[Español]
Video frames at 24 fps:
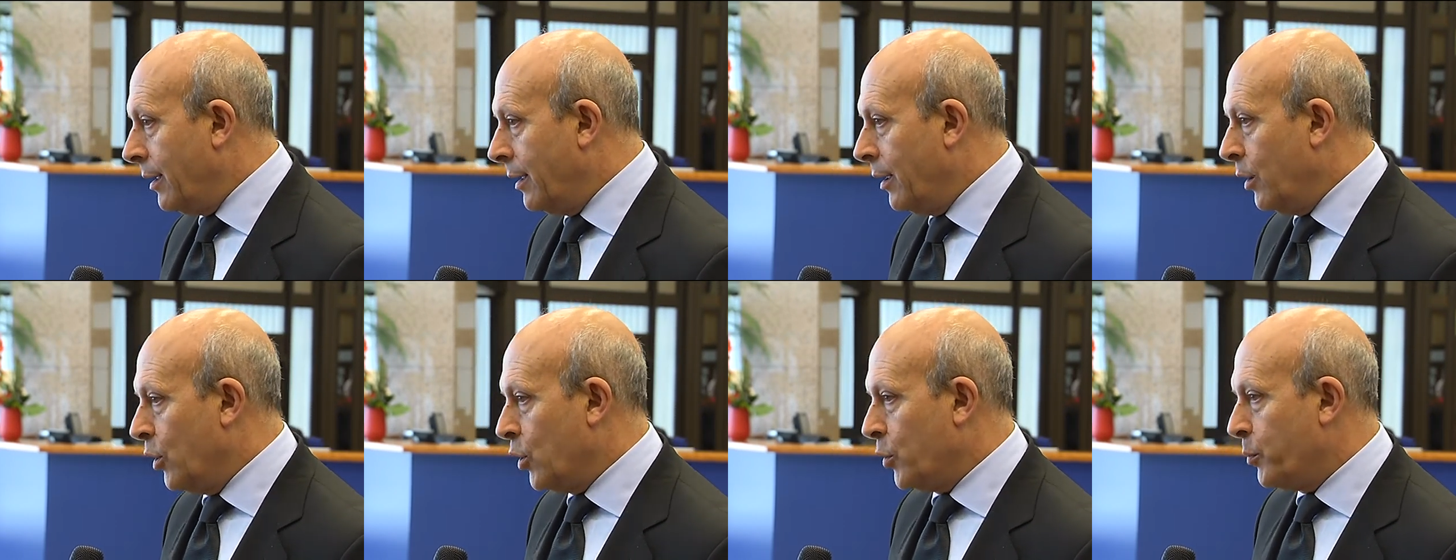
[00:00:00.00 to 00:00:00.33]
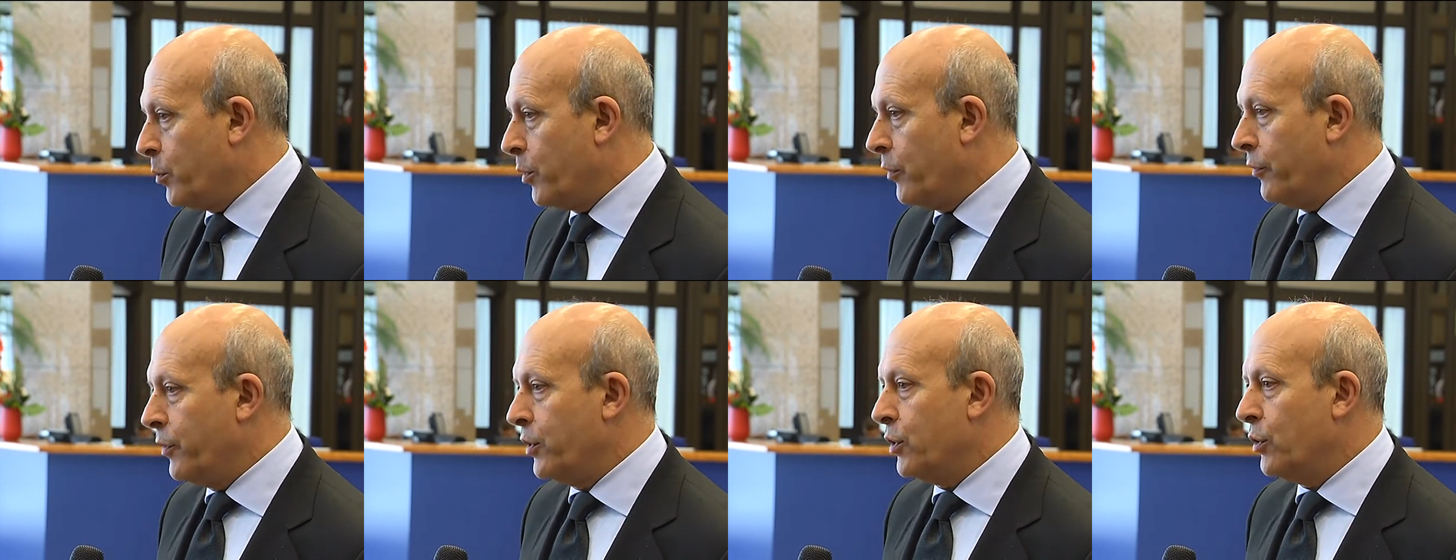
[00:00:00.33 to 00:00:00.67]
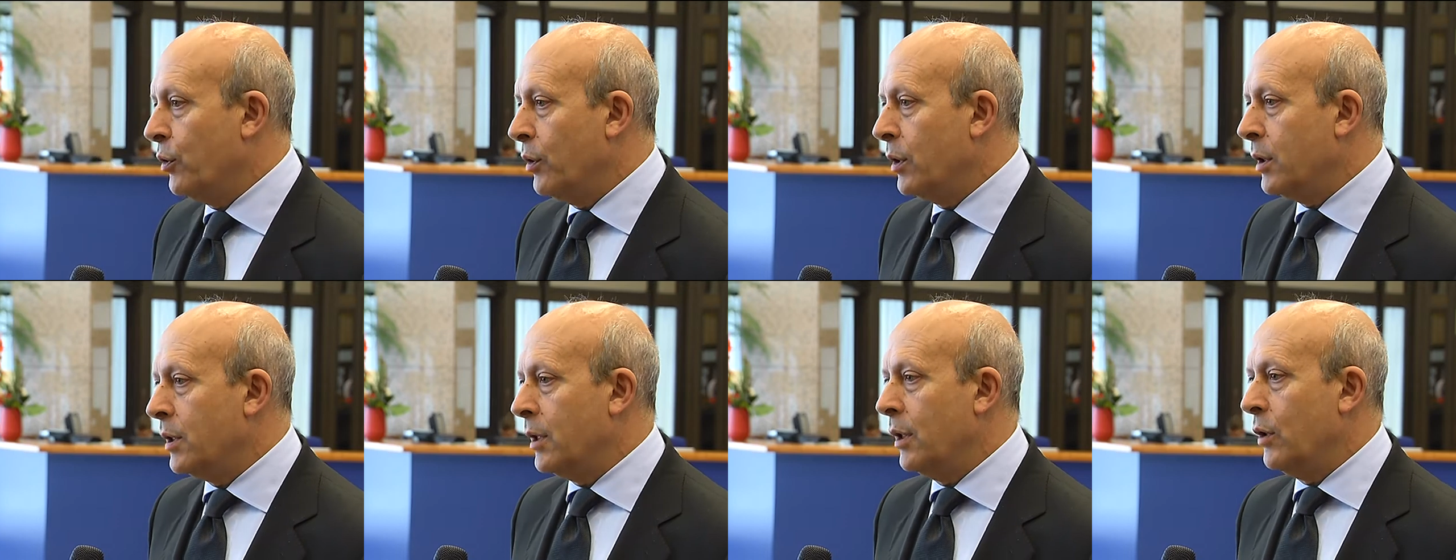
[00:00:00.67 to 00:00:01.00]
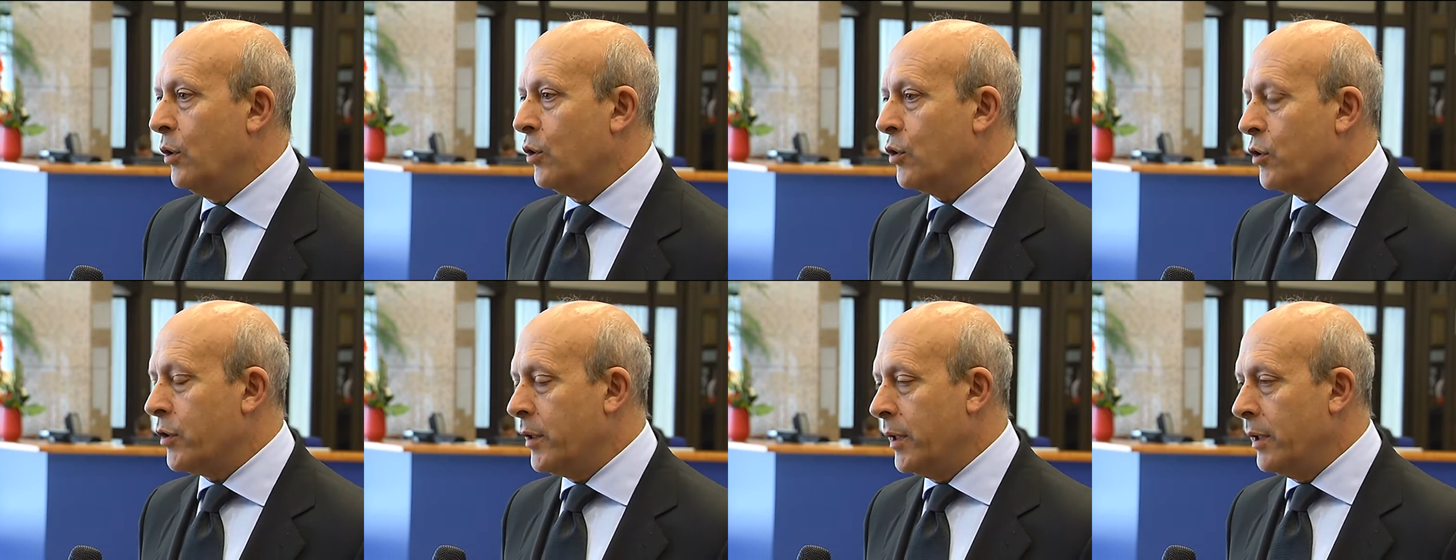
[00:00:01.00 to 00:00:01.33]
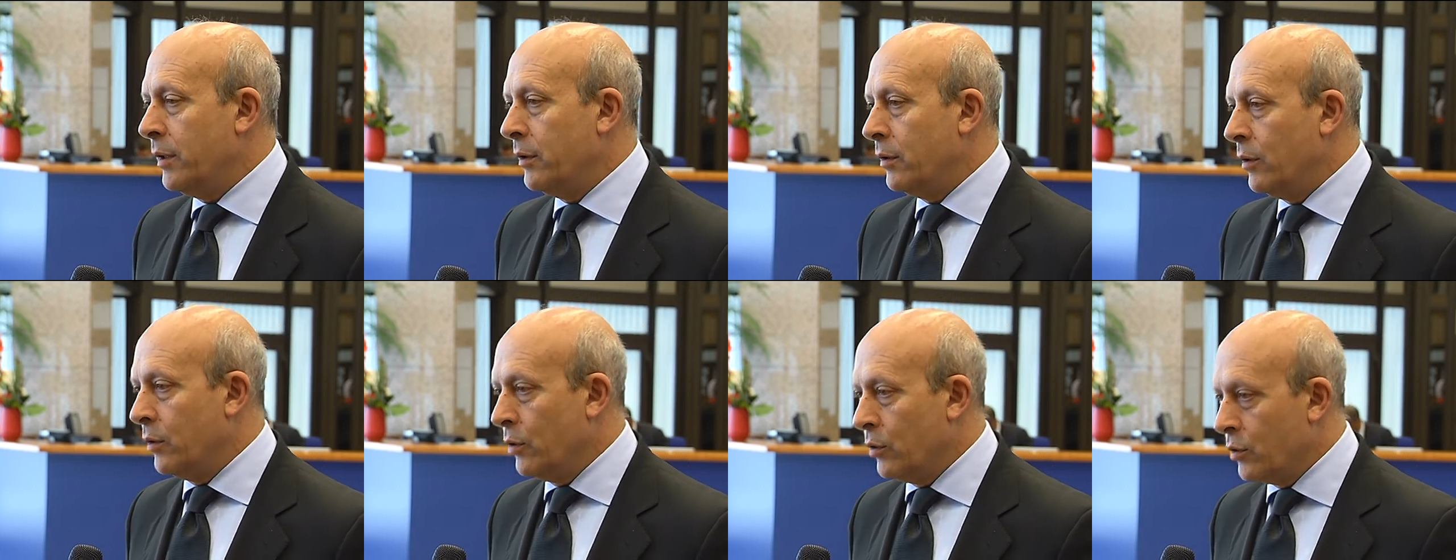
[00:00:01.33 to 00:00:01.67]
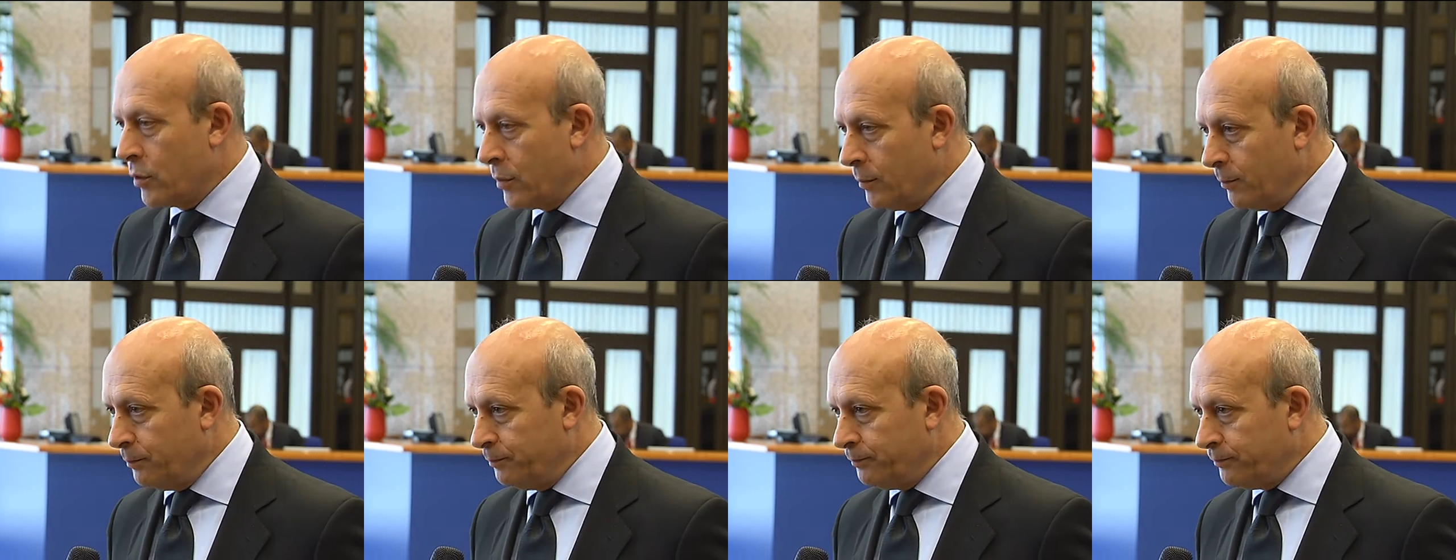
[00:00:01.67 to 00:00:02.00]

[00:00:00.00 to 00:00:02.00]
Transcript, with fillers: de los profesores en los centros